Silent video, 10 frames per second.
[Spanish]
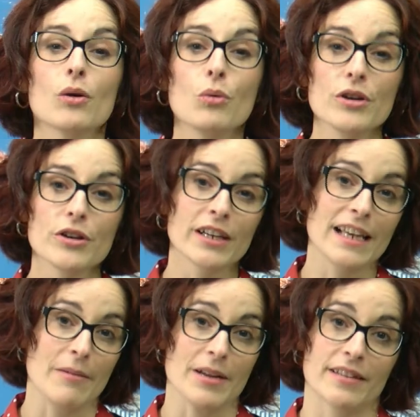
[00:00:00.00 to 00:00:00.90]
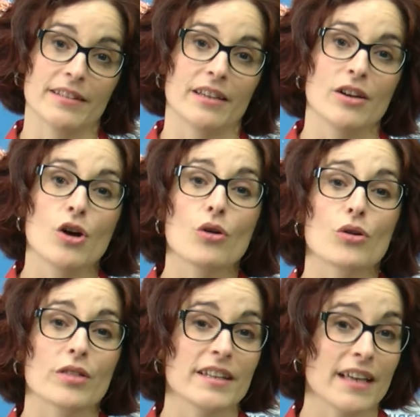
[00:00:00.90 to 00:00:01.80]
Julio Gilaberte,
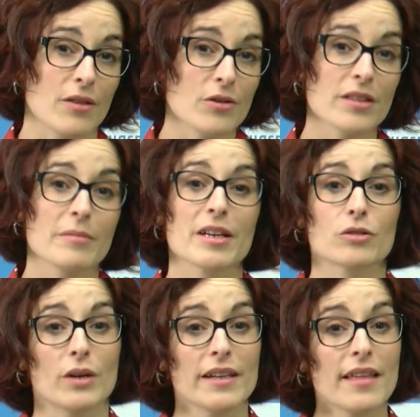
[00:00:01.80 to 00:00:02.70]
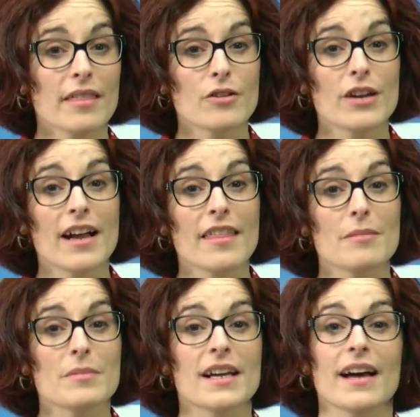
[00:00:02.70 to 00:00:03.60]
coordinador de Virtualización
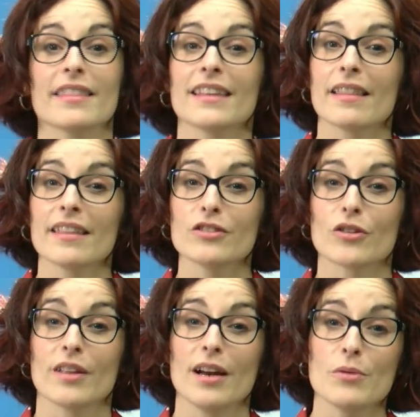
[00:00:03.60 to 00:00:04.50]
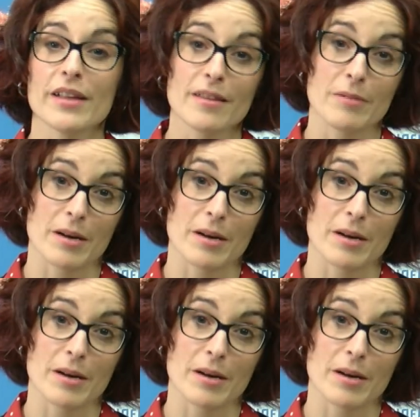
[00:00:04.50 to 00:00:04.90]
Académica del Centro de la UNED de